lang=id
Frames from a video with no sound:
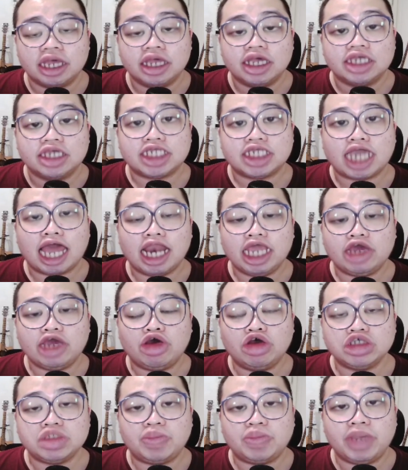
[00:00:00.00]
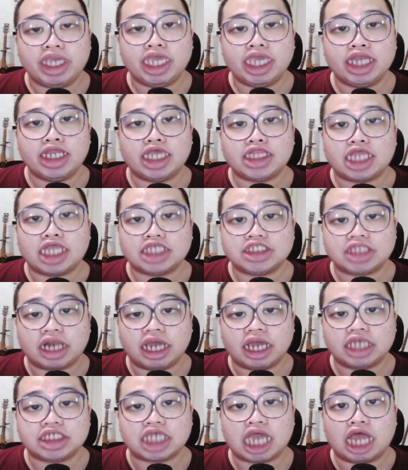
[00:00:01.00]
Sekaligus bikin kita
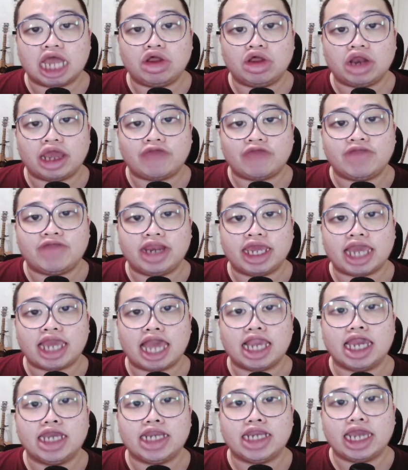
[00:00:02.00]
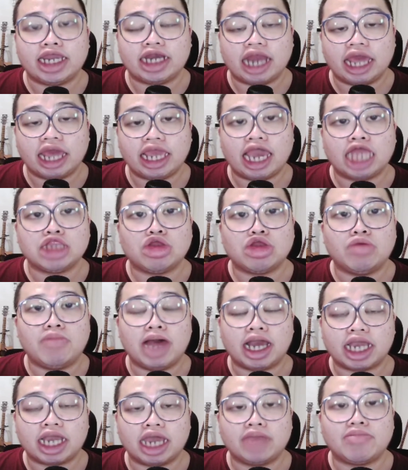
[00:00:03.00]
stres kalau levelnya kagak naik-naik atau
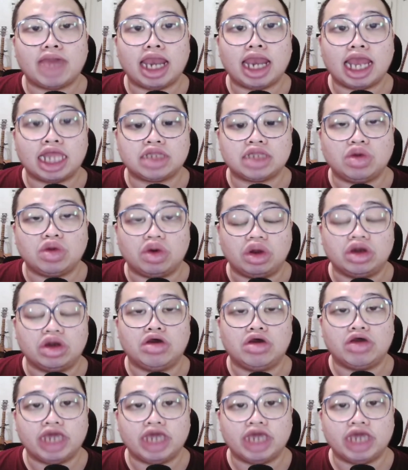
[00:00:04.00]
bahkan malah turun, oke?